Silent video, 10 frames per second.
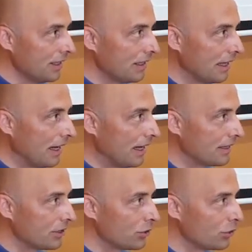
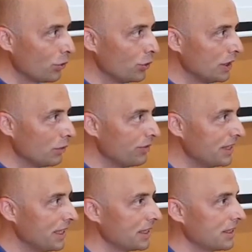а что у него в
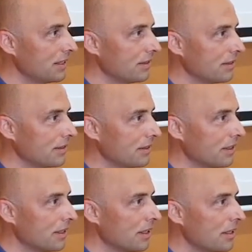сердце?
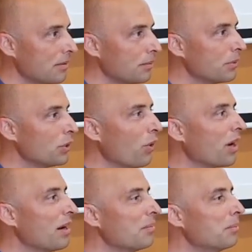
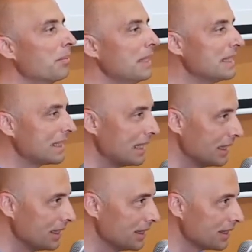Много
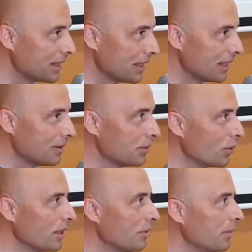мыслей, да,
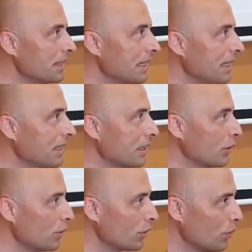много мыслей,
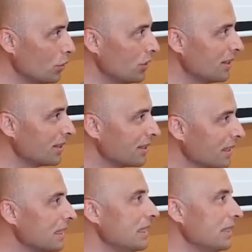которые очень
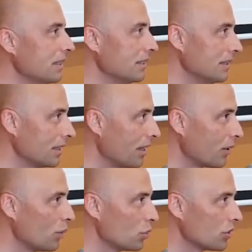злые,
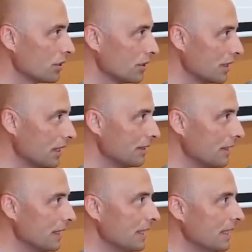нехорошие, да,
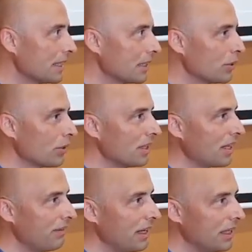которые
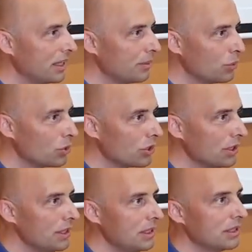отравляют ему
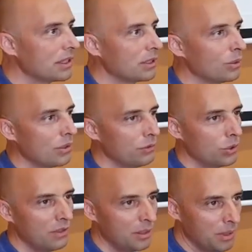жизнь, которые
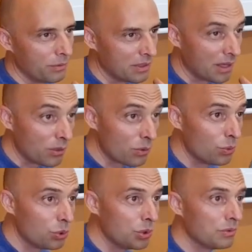все время его
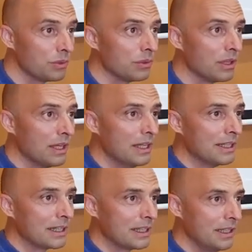накручивают,
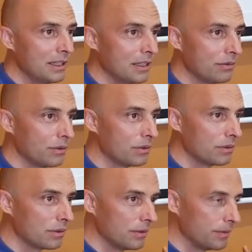какие-то вот
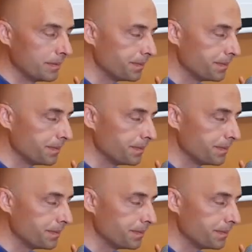э,